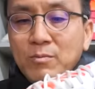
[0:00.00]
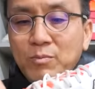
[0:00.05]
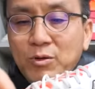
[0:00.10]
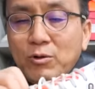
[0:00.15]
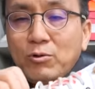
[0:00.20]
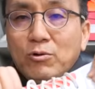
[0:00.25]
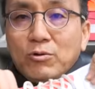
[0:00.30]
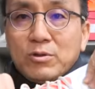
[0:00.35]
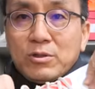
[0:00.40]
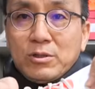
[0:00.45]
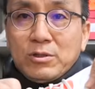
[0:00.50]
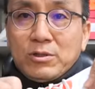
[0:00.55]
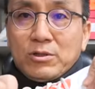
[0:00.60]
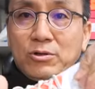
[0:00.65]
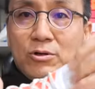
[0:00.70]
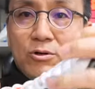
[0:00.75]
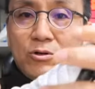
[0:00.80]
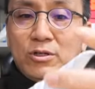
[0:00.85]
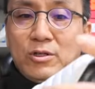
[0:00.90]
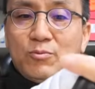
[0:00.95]
비록
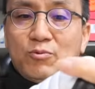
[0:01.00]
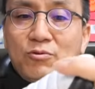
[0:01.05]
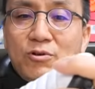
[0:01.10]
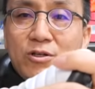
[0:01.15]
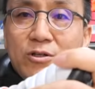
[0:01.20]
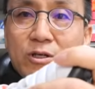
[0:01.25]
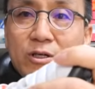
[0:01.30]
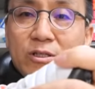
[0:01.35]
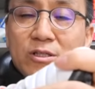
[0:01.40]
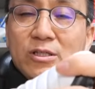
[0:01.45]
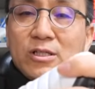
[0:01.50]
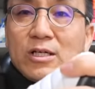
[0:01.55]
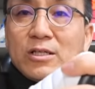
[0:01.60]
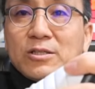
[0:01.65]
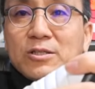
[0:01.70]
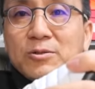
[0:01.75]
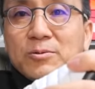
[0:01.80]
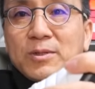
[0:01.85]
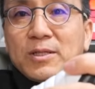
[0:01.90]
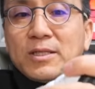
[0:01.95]
그텅이 분리되어 있지는
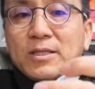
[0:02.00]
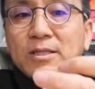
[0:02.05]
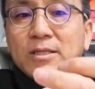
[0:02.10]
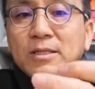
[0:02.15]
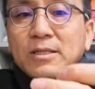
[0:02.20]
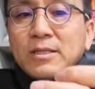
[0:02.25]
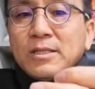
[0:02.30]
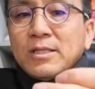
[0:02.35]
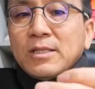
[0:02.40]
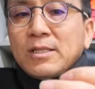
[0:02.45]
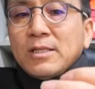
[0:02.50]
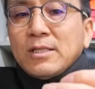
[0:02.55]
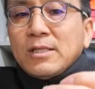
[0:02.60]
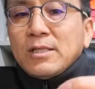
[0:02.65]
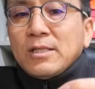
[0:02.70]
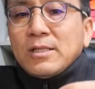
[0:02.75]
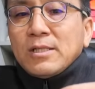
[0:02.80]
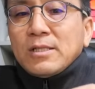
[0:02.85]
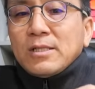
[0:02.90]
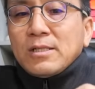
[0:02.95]
않지만
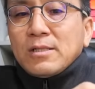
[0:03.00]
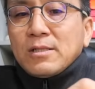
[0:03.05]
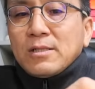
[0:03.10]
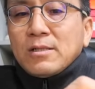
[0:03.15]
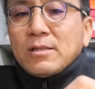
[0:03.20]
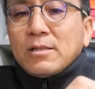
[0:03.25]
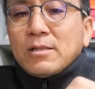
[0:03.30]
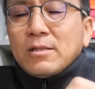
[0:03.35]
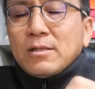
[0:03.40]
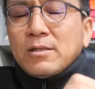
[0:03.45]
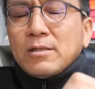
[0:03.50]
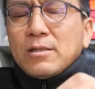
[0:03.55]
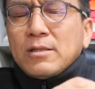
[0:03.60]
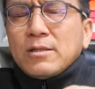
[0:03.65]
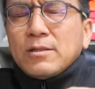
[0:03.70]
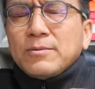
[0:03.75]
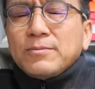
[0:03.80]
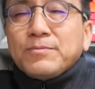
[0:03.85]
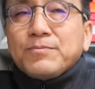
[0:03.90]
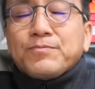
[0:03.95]

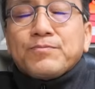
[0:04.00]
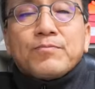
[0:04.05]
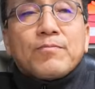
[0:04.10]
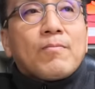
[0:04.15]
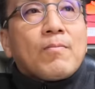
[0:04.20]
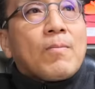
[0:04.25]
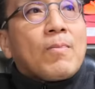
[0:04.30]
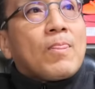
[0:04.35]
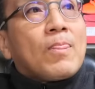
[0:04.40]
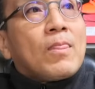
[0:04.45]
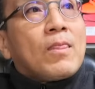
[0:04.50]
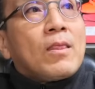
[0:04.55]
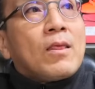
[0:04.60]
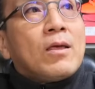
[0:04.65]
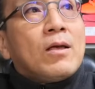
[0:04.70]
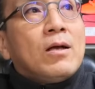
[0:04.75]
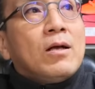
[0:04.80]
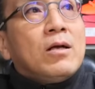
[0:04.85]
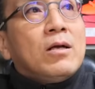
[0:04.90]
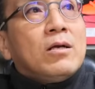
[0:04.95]
어,
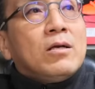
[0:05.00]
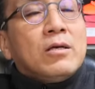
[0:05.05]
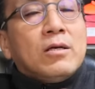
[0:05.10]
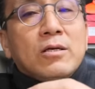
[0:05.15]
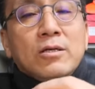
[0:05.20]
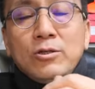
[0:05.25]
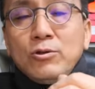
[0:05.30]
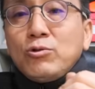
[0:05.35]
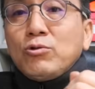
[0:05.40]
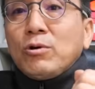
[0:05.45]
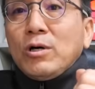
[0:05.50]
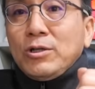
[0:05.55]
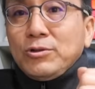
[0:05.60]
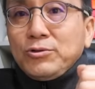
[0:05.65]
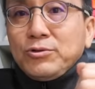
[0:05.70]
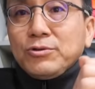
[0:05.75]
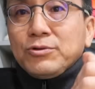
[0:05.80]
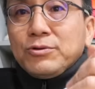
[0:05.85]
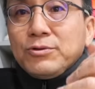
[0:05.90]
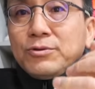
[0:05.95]

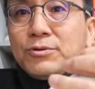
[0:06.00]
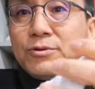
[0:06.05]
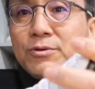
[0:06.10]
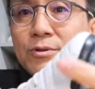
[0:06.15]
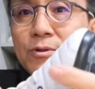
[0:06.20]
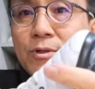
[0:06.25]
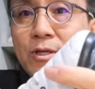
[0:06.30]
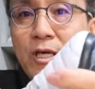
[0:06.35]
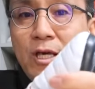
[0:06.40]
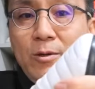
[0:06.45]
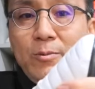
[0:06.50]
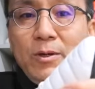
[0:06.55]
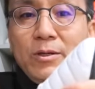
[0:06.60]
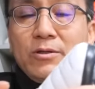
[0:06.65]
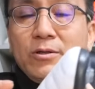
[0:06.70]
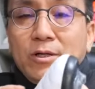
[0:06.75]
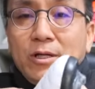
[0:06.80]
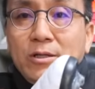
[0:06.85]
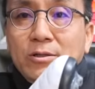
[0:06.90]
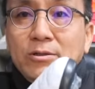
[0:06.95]
인조가죽 K
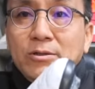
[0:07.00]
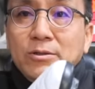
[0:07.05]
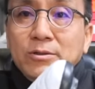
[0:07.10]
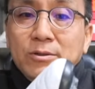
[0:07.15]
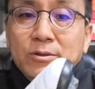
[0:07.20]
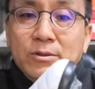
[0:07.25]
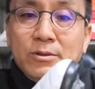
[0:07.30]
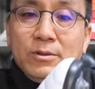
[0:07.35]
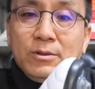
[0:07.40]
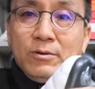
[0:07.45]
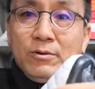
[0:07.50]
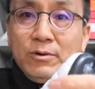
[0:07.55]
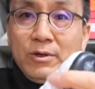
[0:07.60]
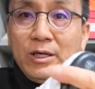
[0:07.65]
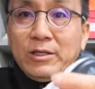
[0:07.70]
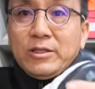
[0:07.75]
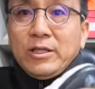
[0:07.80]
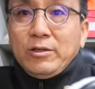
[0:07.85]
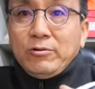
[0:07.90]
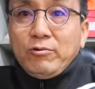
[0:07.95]
배터라는
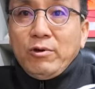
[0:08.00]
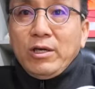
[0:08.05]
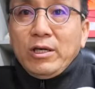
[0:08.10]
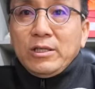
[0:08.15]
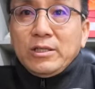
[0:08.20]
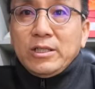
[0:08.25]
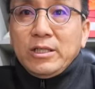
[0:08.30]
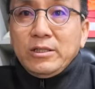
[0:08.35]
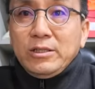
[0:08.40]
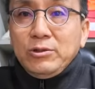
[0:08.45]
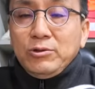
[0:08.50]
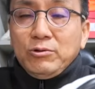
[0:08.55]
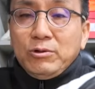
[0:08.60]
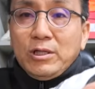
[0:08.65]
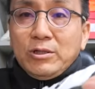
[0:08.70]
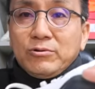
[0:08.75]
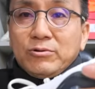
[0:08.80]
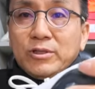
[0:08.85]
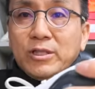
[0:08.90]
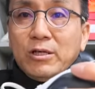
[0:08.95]
괜찮 꽤 괜찮은
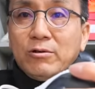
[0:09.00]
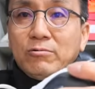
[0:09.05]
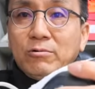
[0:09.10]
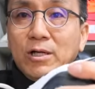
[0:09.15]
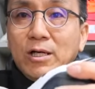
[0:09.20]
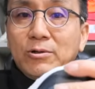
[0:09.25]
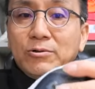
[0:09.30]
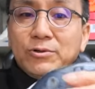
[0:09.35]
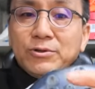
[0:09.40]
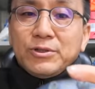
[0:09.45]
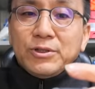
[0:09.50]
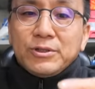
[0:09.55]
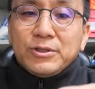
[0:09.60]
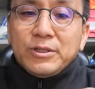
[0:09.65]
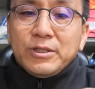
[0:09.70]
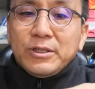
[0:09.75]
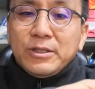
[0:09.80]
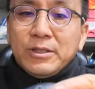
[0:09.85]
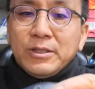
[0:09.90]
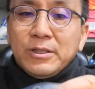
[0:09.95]
인조가죽을 사용을 하고
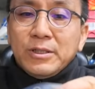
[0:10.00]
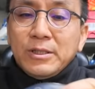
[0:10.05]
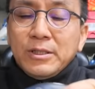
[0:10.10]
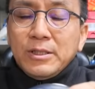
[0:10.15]
있어서